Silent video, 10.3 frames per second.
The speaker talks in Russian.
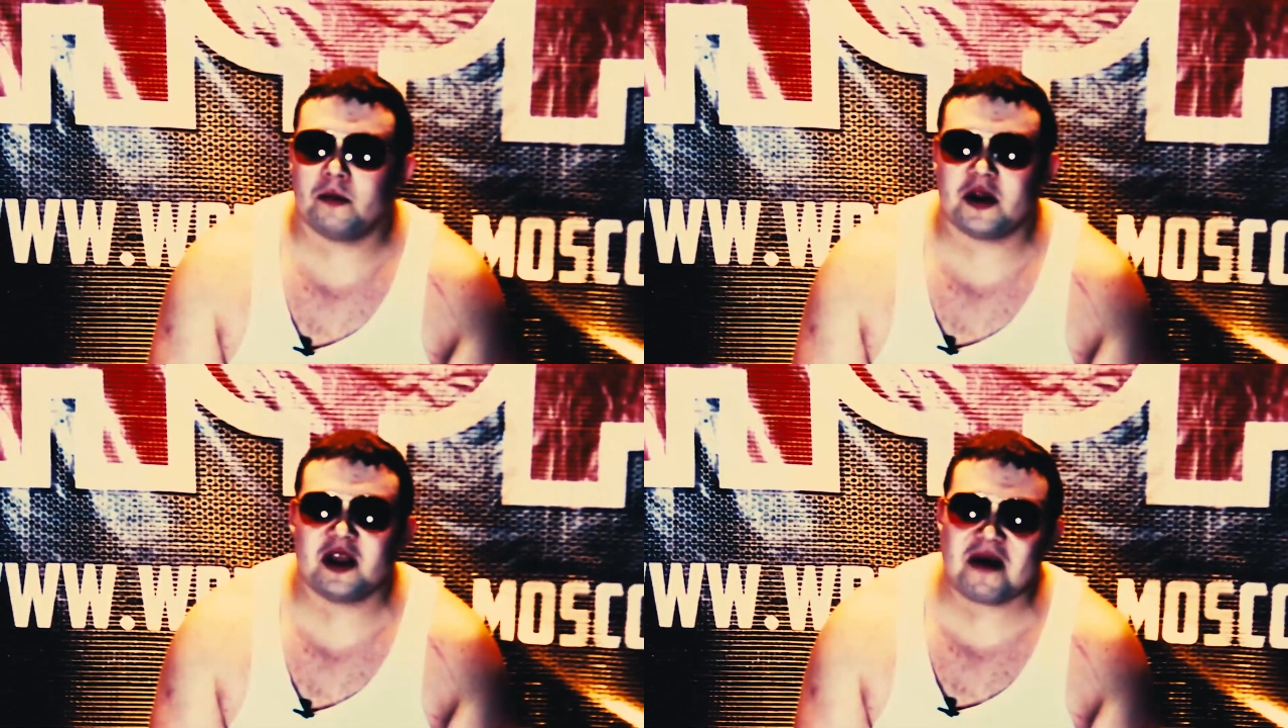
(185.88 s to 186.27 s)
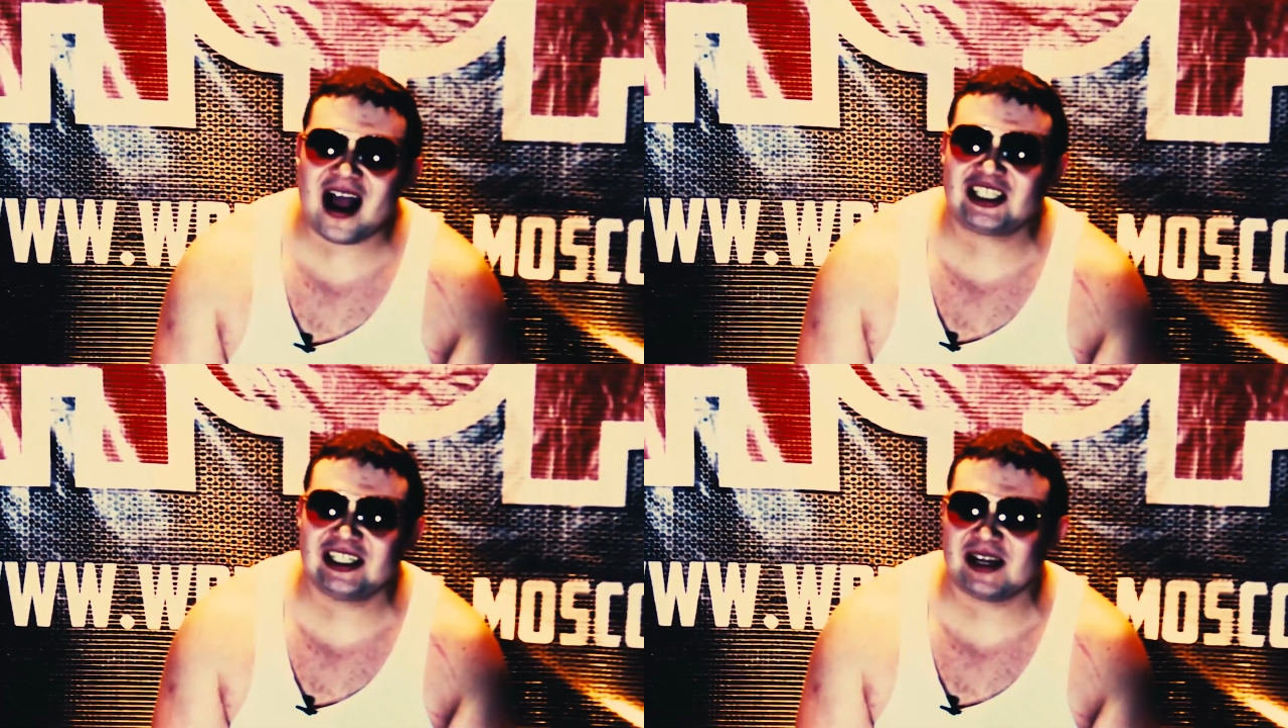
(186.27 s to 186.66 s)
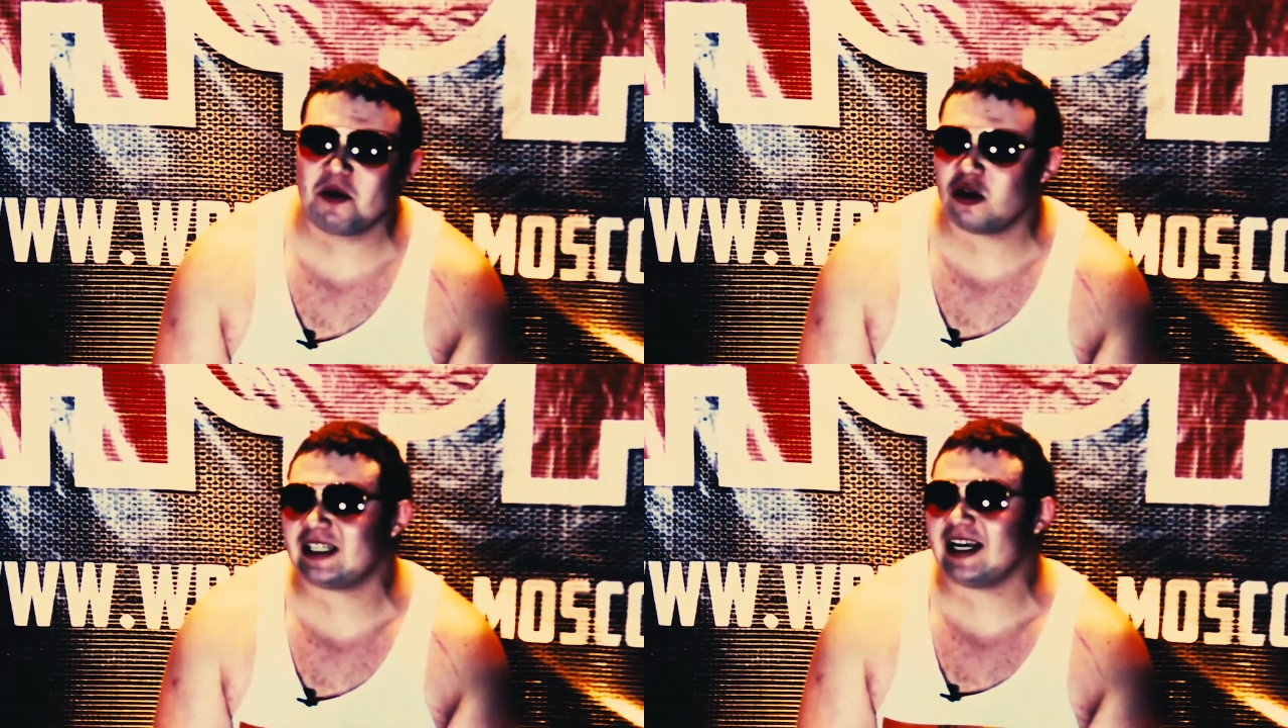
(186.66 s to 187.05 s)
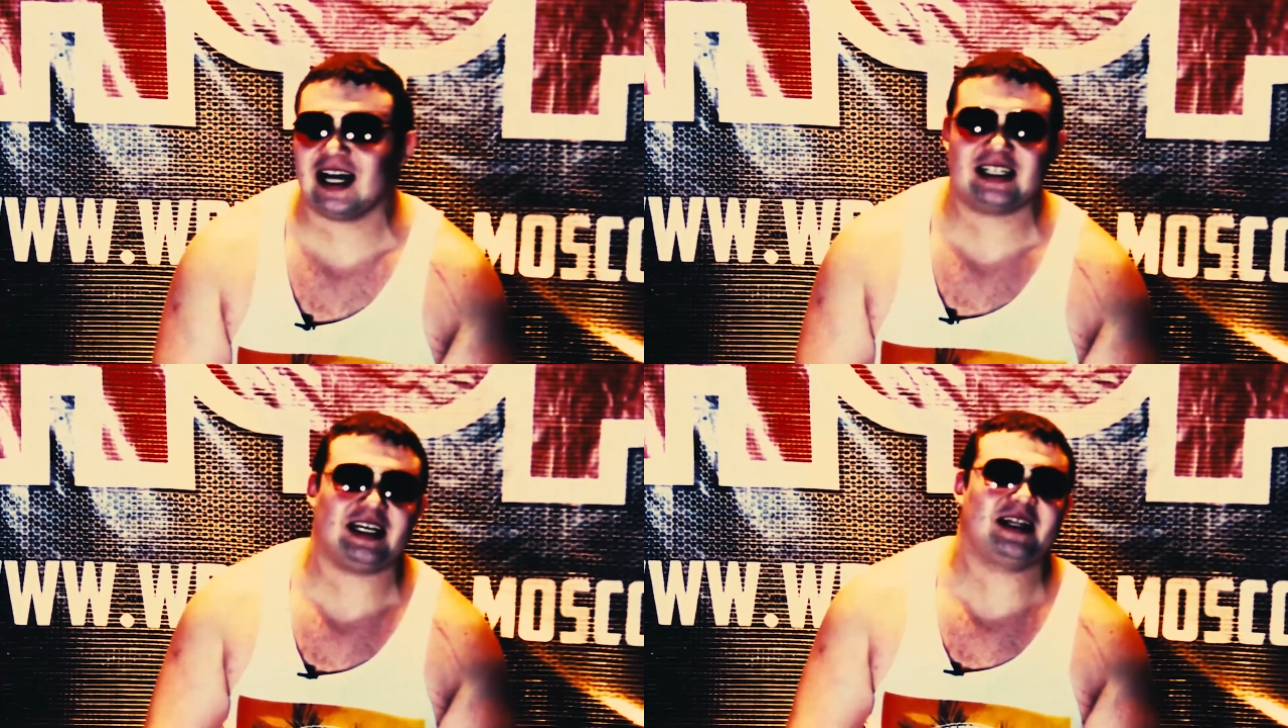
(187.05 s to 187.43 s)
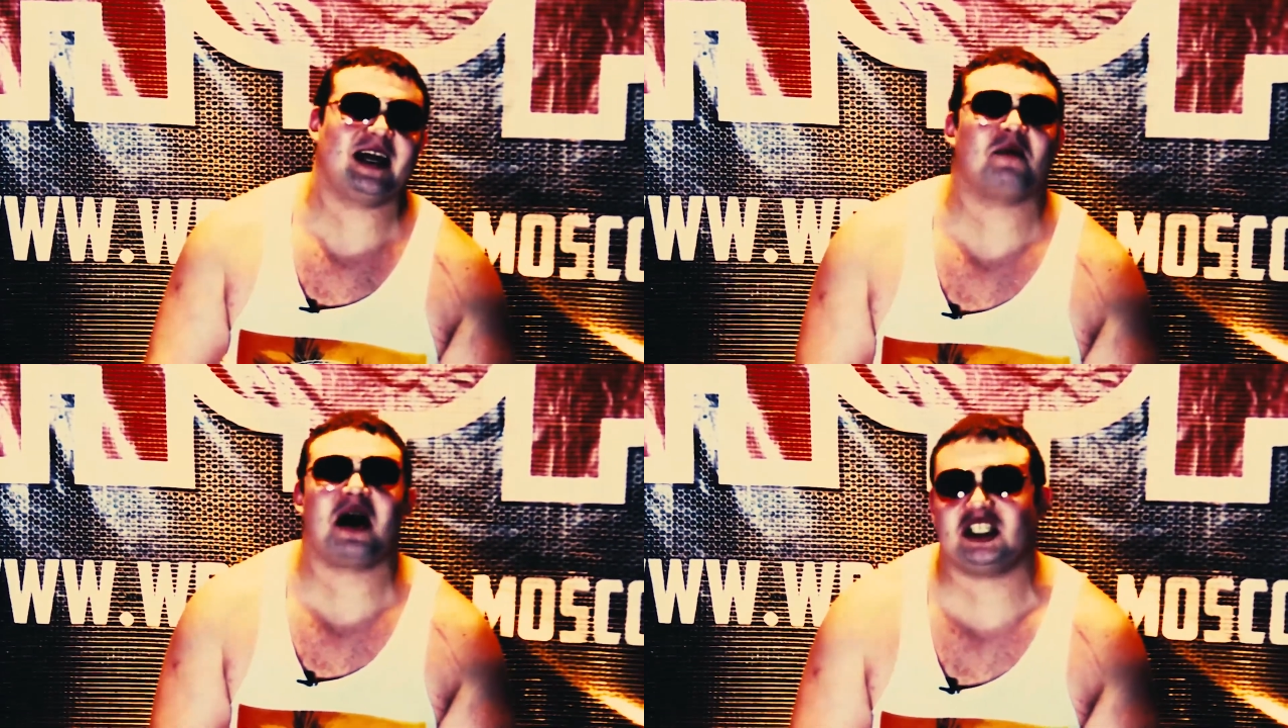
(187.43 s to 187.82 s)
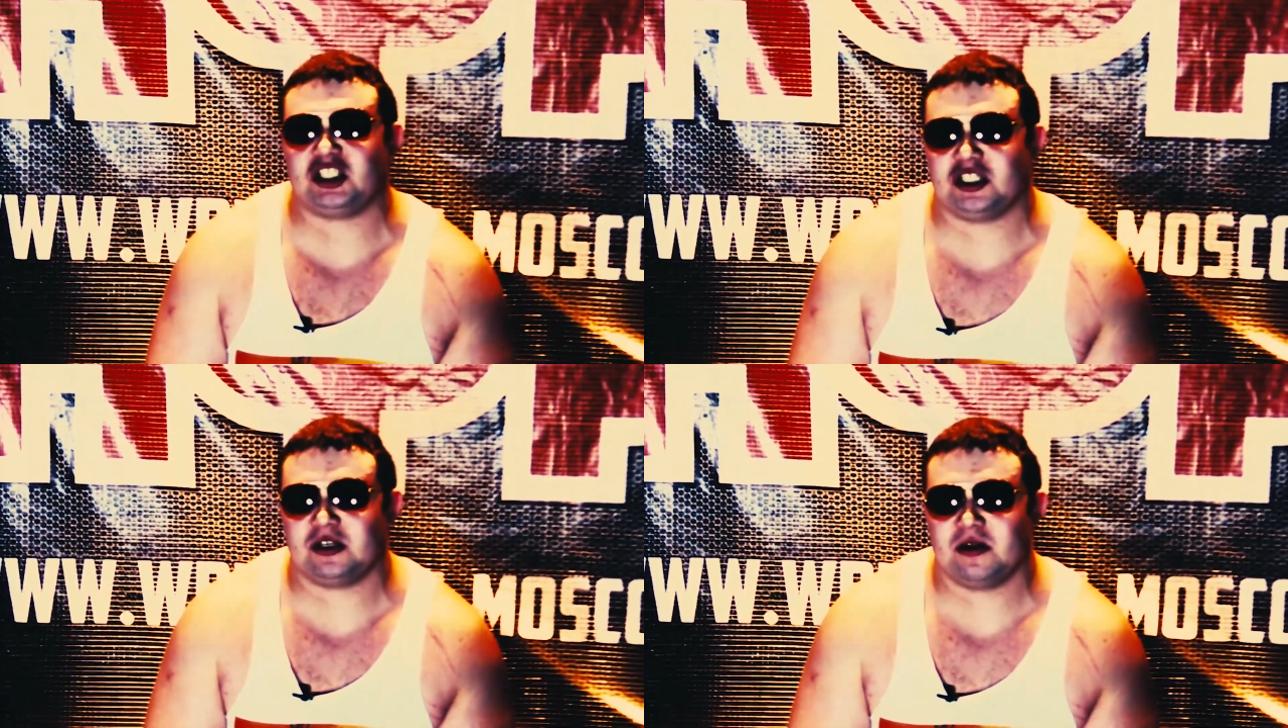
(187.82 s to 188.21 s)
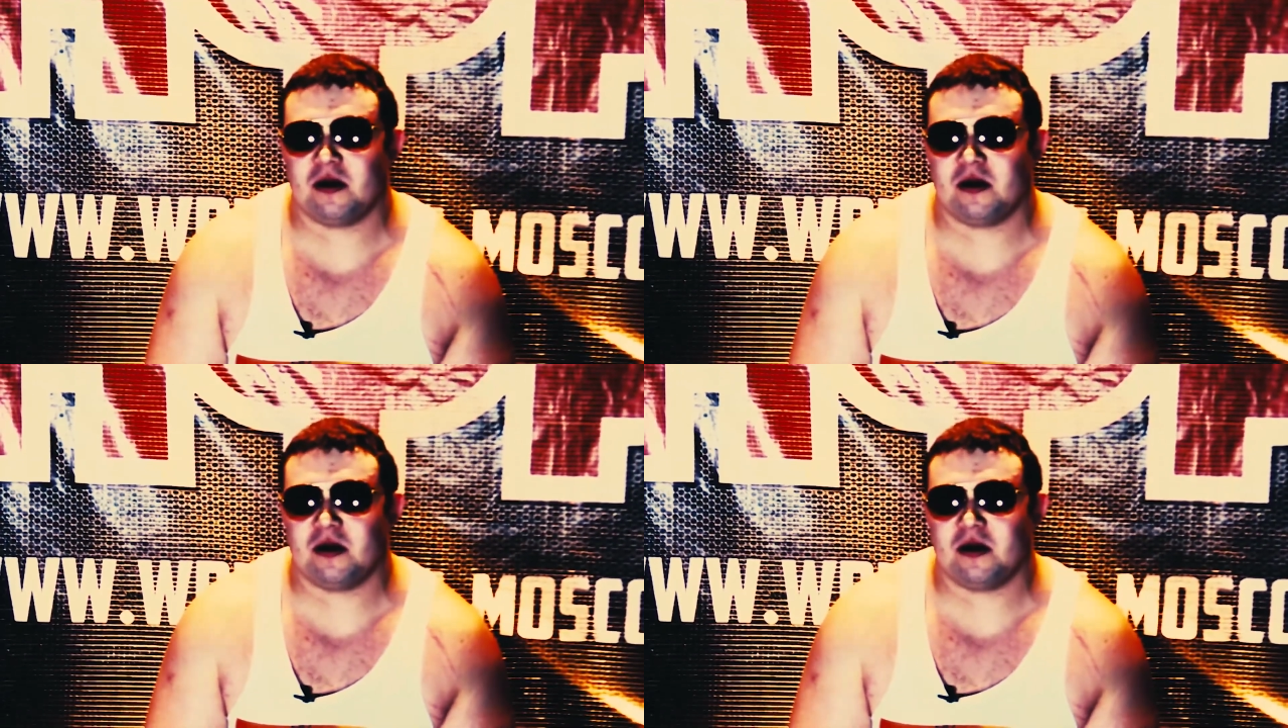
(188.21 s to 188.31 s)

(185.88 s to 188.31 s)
Принимаешь ли ты мое согласие на матч